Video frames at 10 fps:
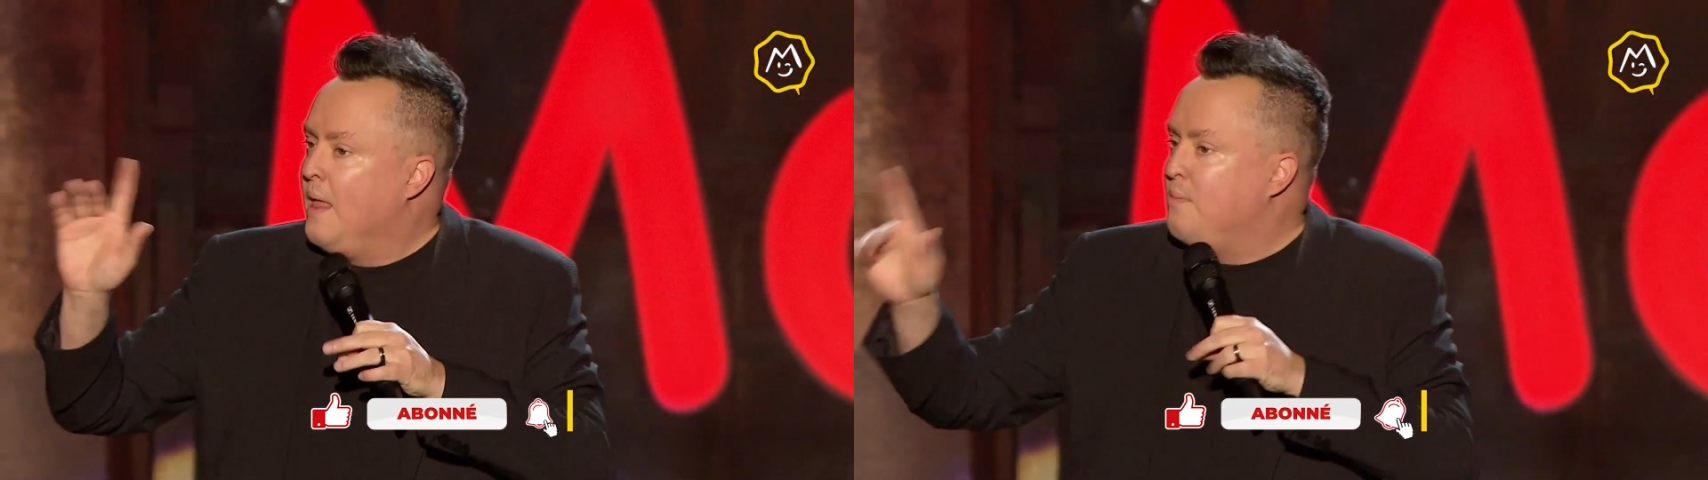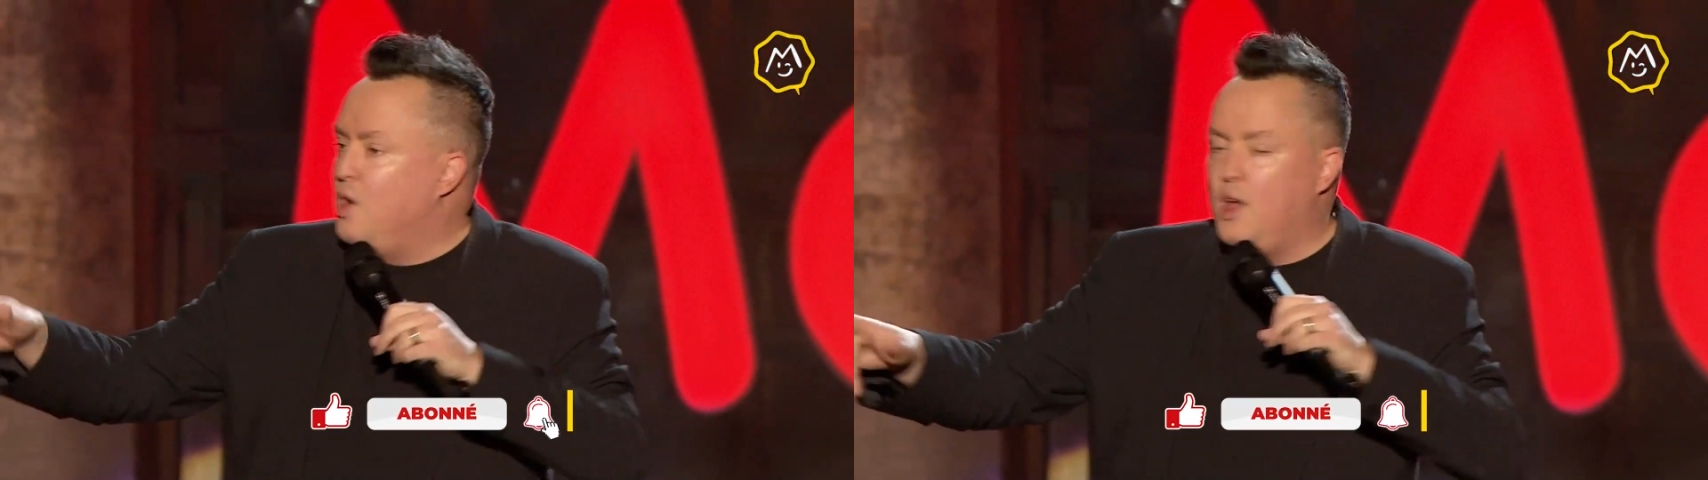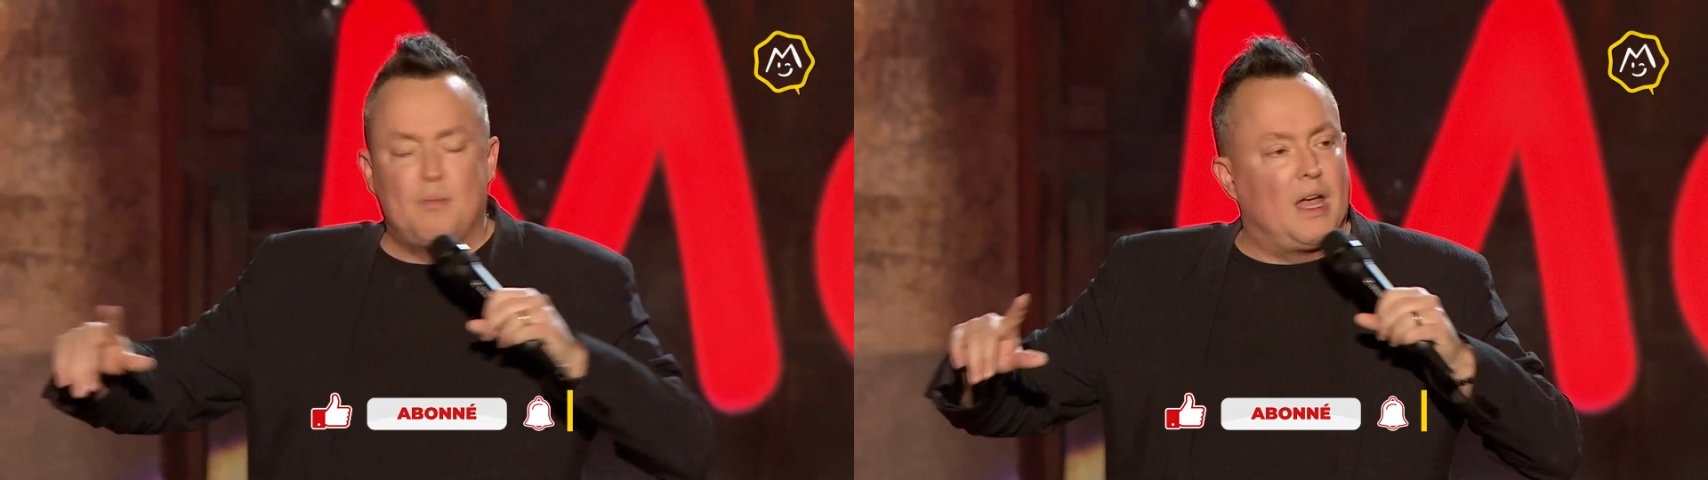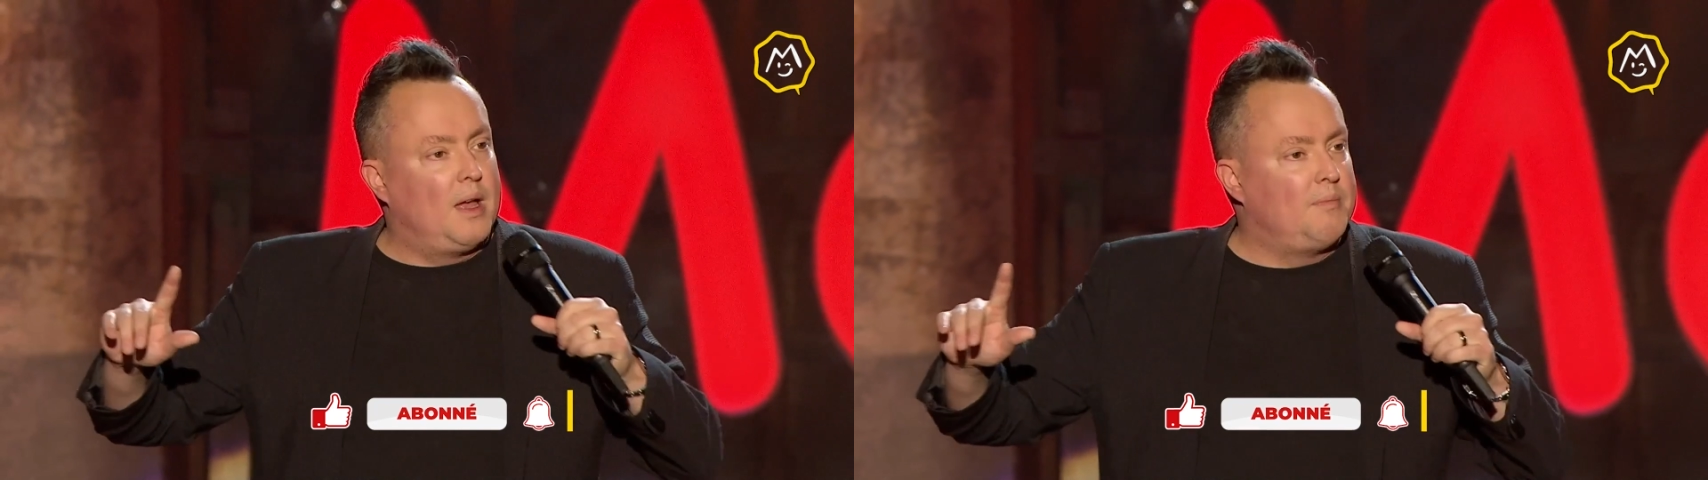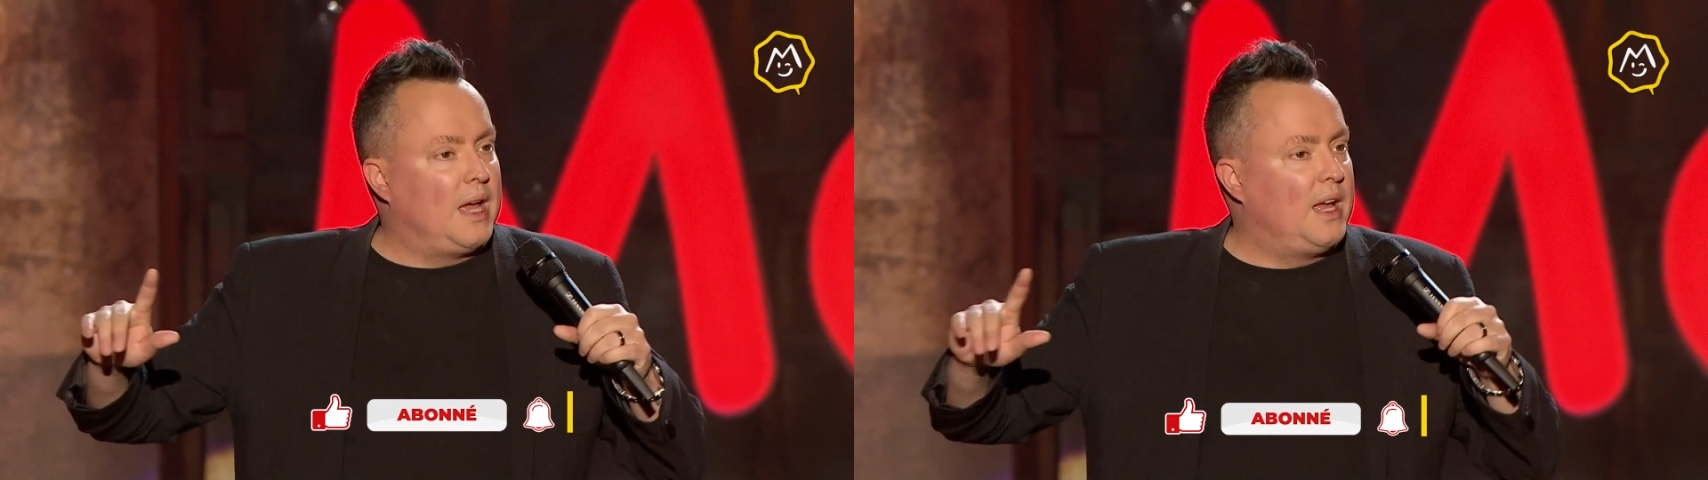Moi et
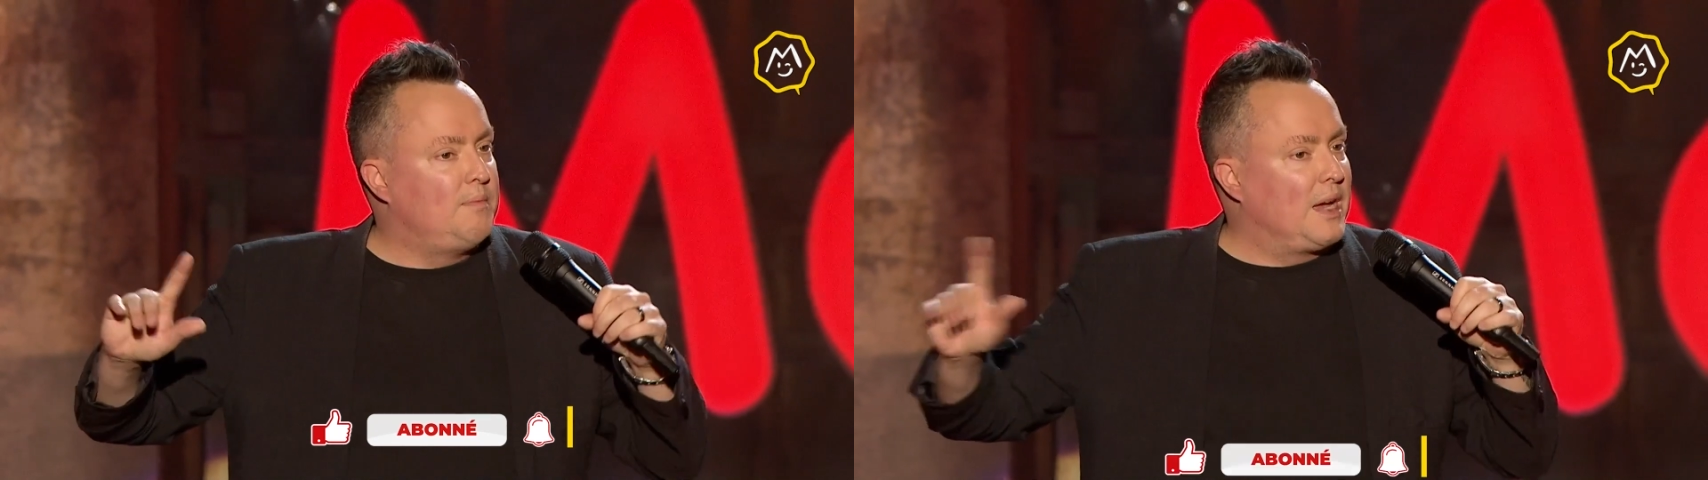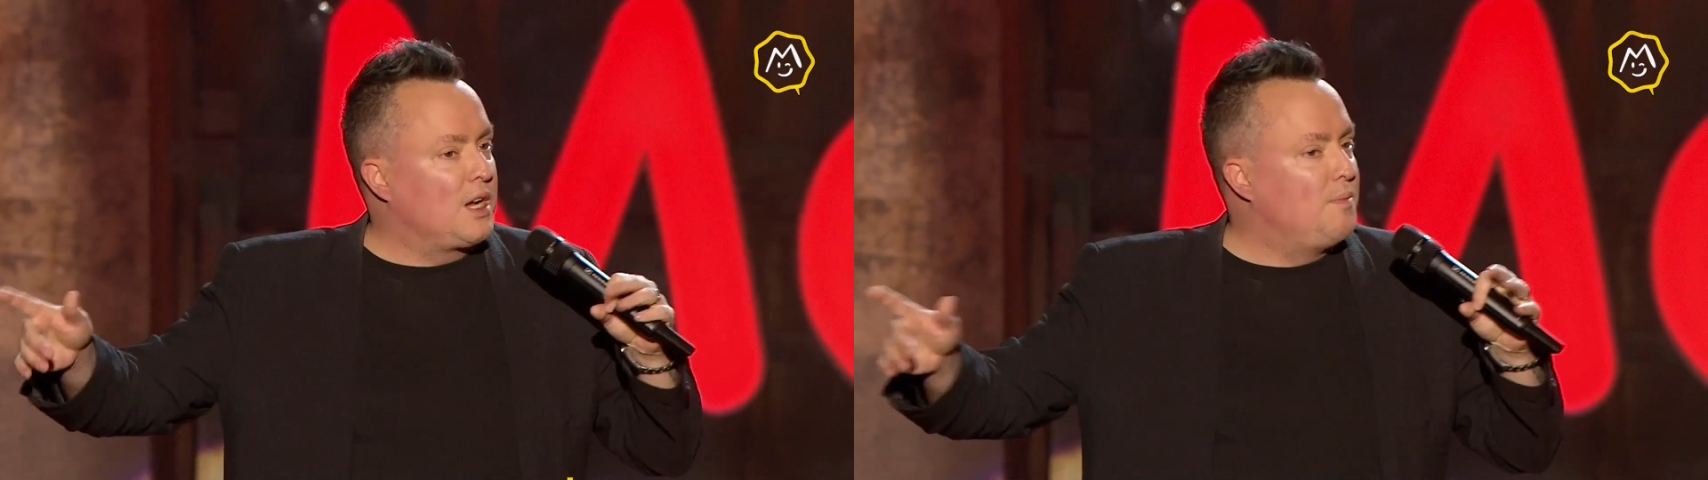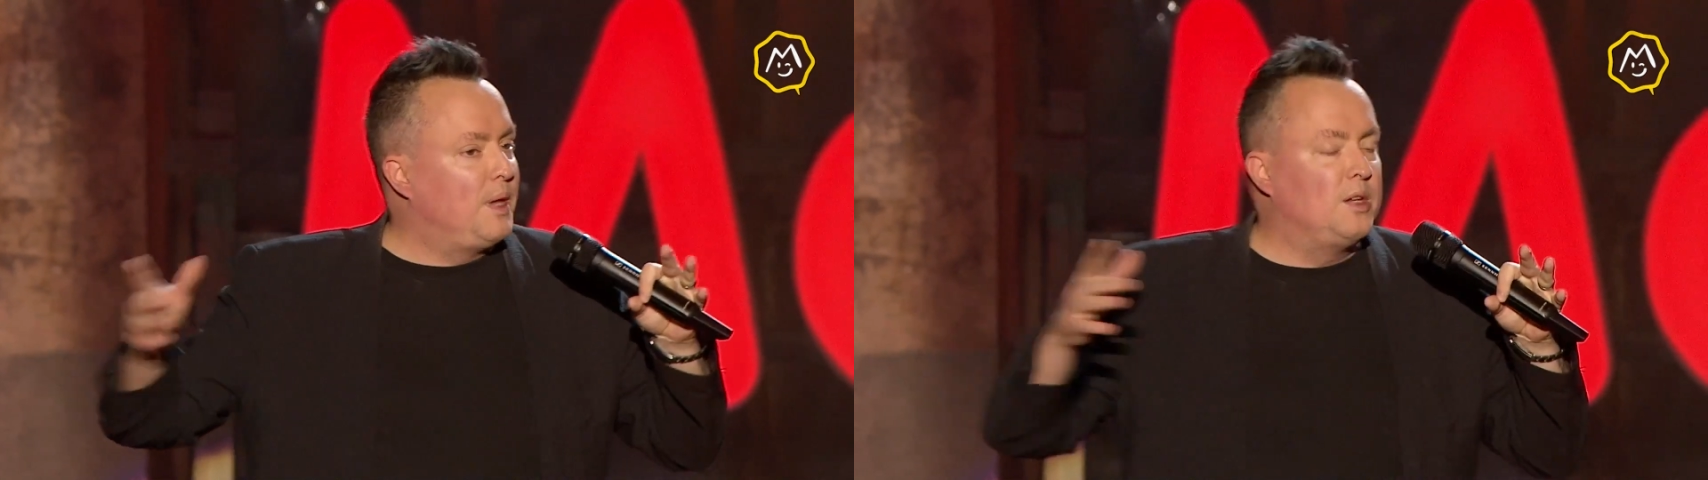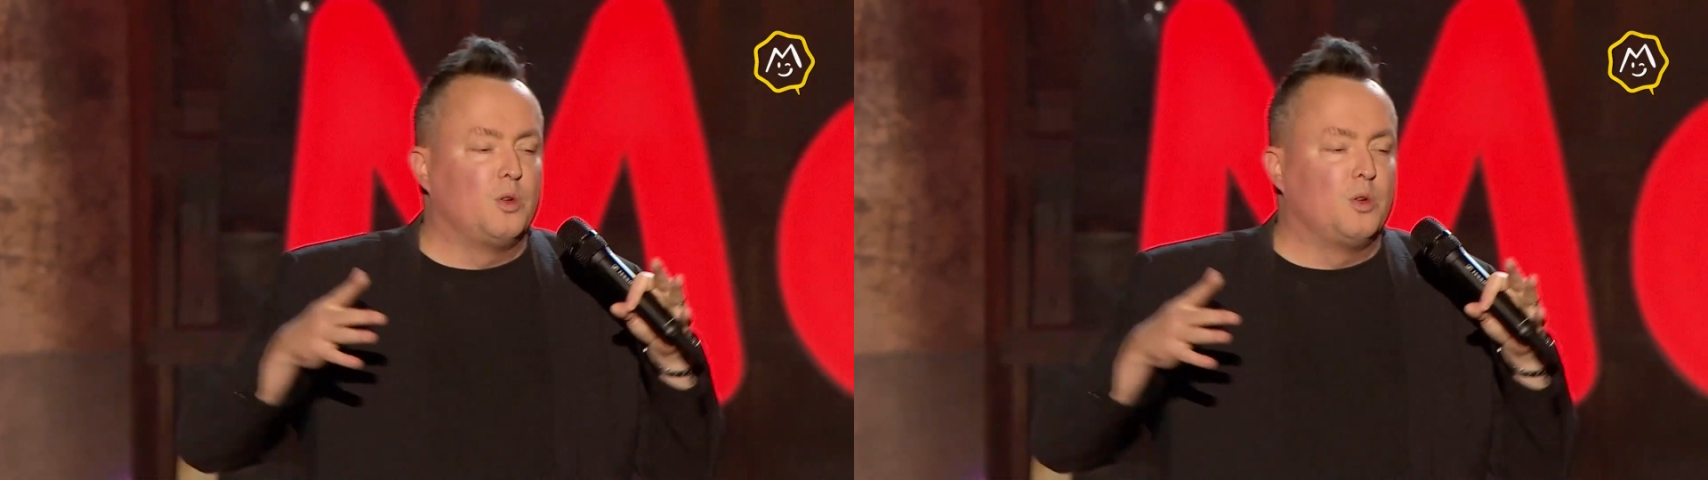ma, ma, copine,